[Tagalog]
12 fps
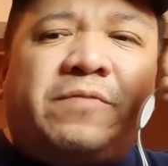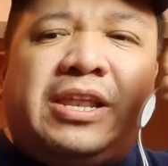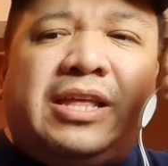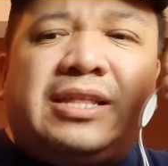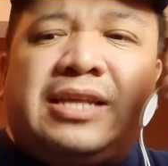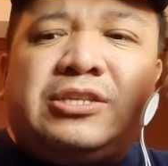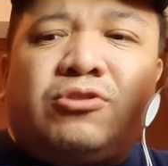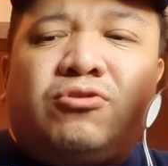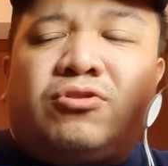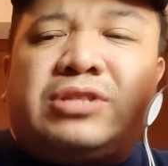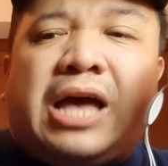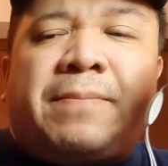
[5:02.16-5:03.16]
feeling nila
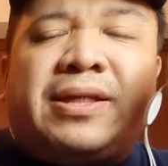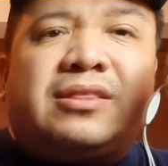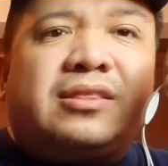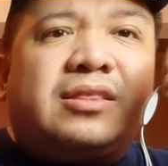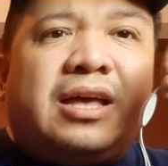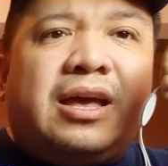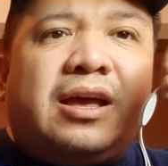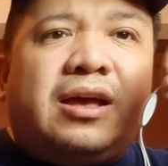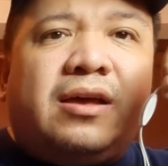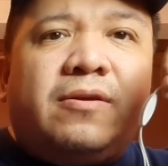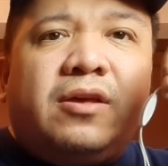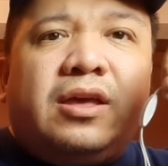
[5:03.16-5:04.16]
siguro dapat
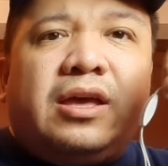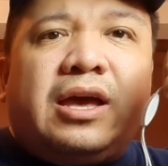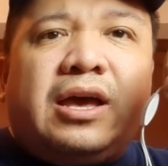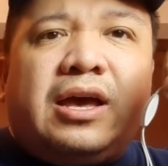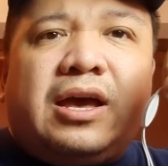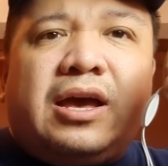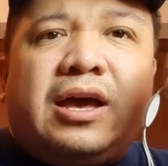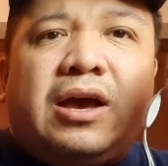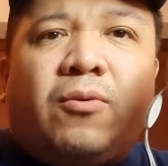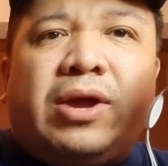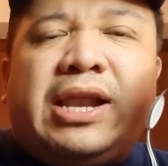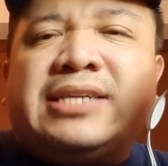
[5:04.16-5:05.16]
uh,
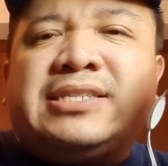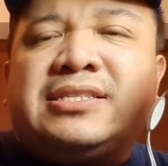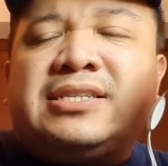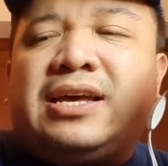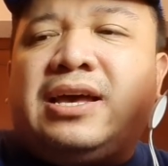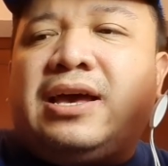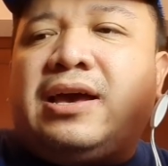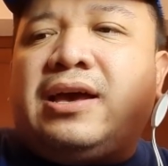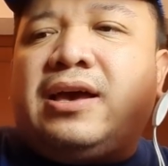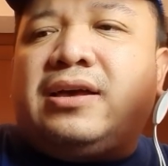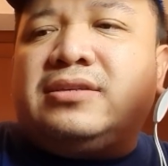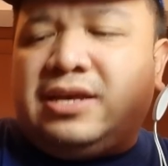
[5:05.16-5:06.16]
uh, wala siya sa
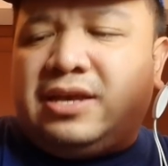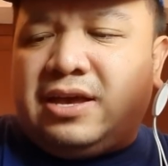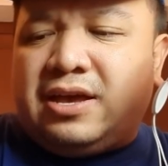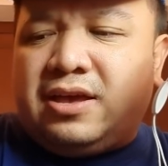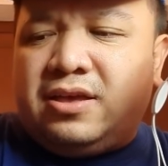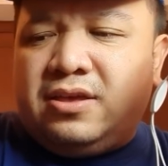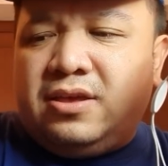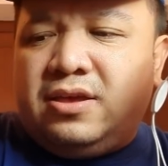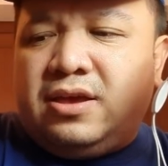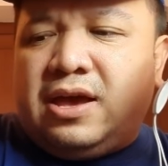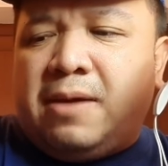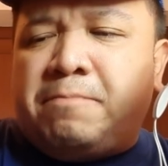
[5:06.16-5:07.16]
sa
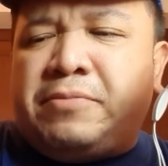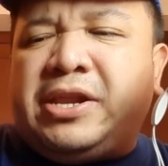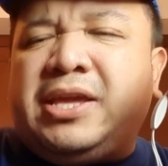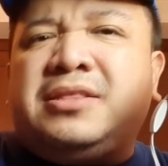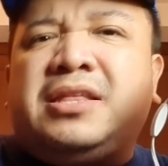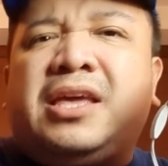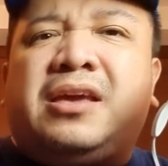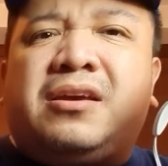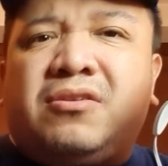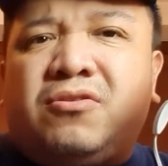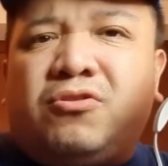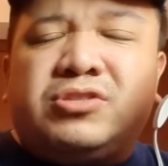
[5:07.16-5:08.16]
uh, ah,
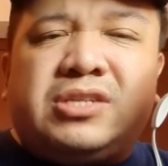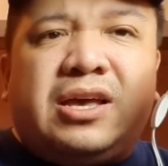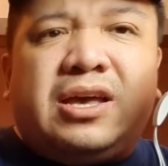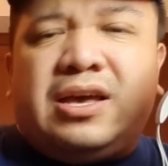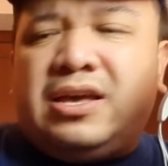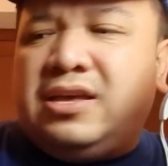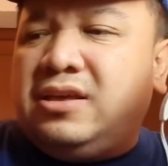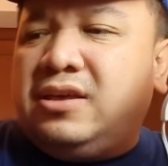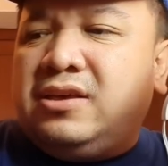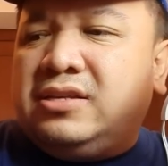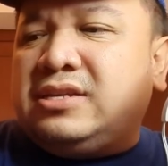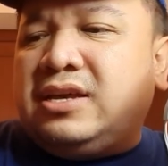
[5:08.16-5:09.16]
breeding o sa
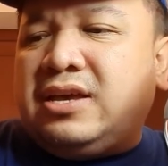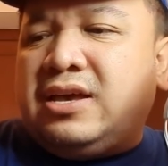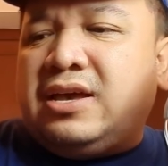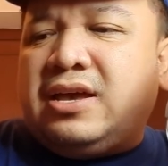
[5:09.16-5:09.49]
sa